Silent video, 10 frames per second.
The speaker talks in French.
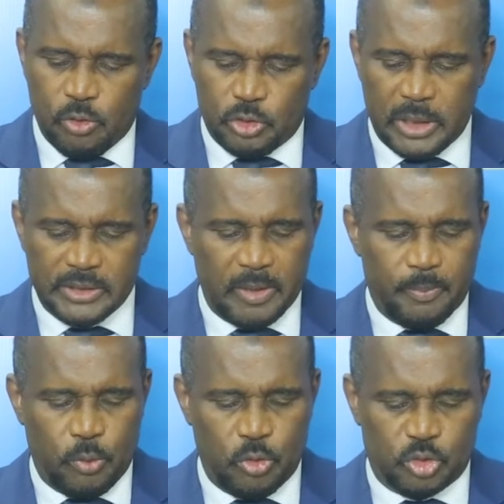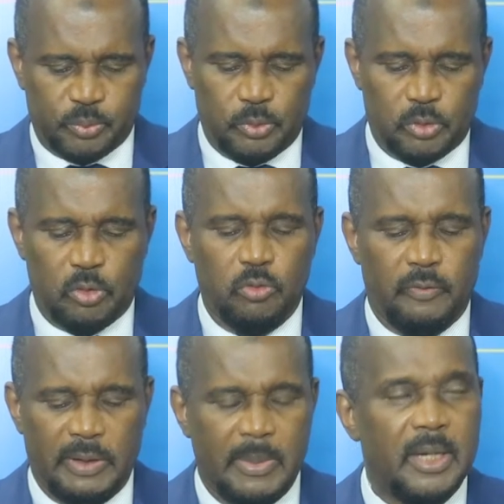urgent s'impose pour le
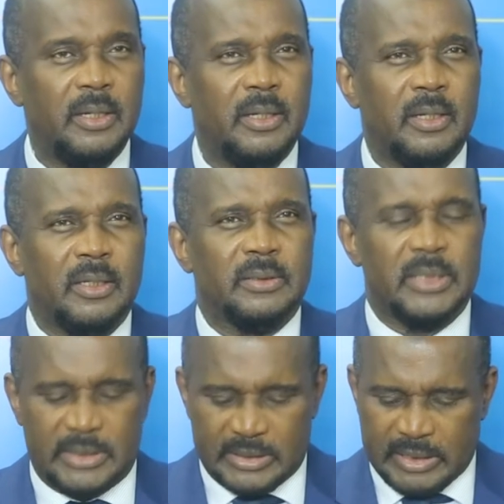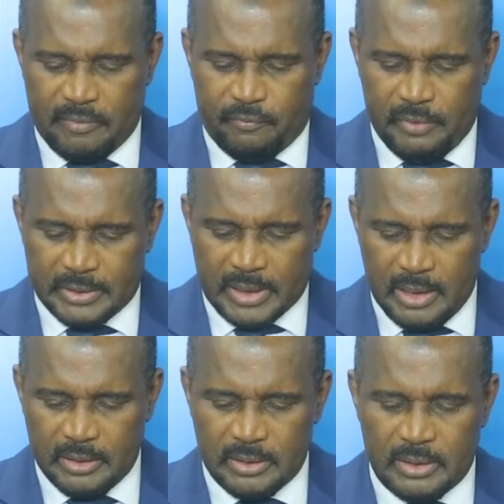renouvellement des systèmes filtrants